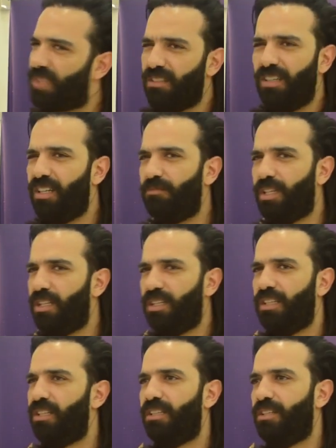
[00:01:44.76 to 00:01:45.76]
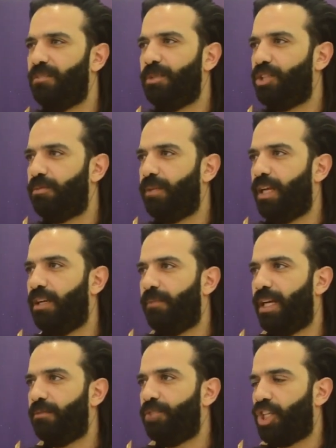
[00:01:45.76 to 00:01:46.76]
لا ما مش يعني
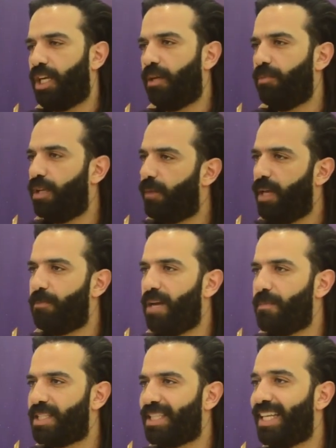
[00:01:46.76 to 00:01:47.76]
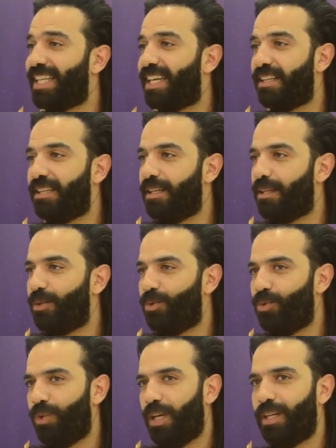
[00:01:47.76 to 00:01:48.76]
ما مش عاجبني انا بحب احمد سعد جدا
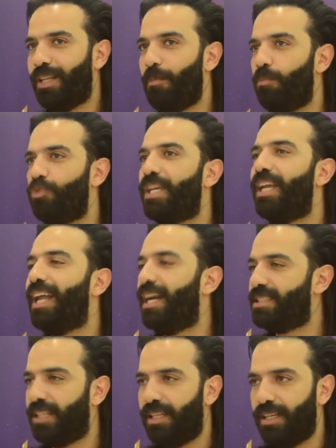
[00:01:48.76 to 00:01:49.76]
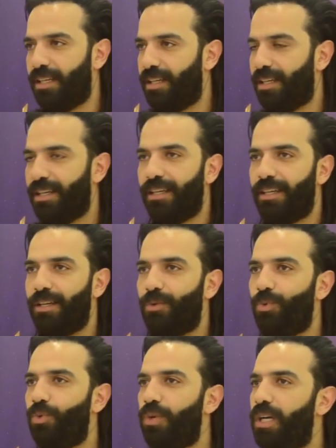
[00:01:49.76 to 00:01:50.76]
ودمه زي العسل
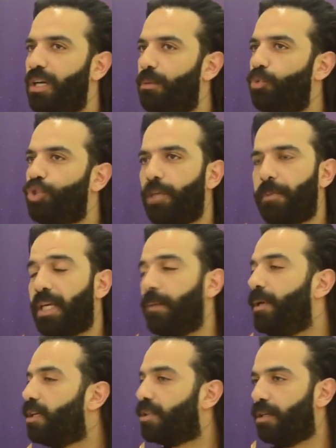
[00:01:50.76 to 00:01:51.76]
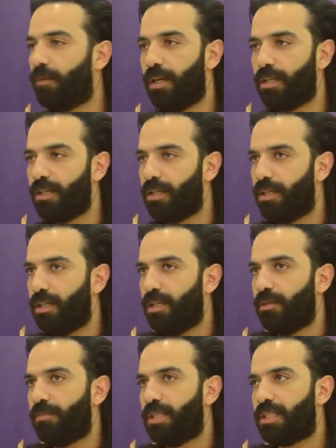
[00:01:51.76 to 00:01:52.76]
ومطرب كبير طبعا
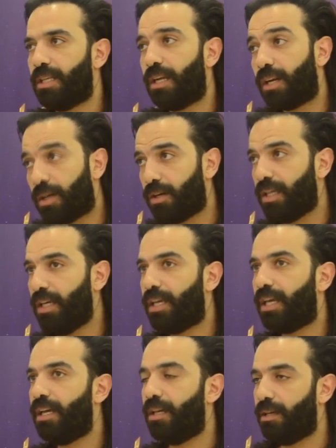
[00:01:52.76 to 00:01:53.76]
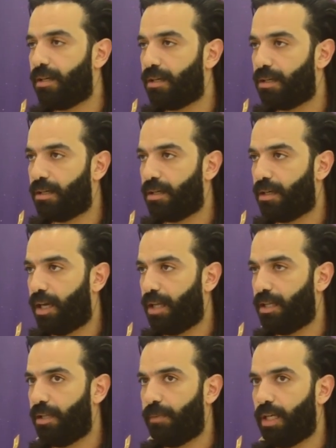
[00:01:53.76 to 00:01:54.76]
بس انا كرايي
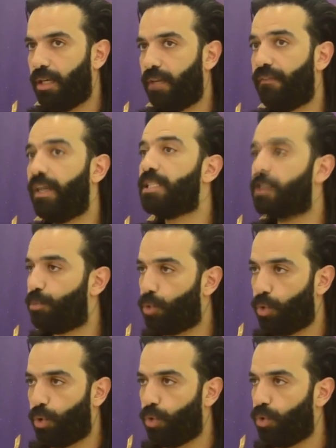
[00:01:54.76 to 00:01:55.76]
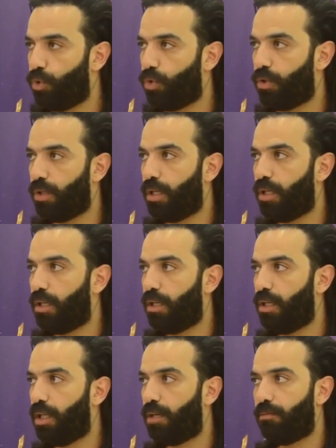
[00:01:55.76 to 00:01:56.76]
كحد من الفانز بتوعه
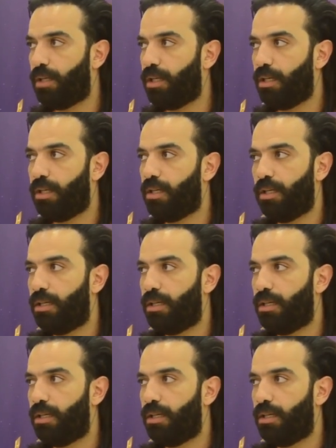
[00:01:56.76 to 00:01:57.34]
آه لا ما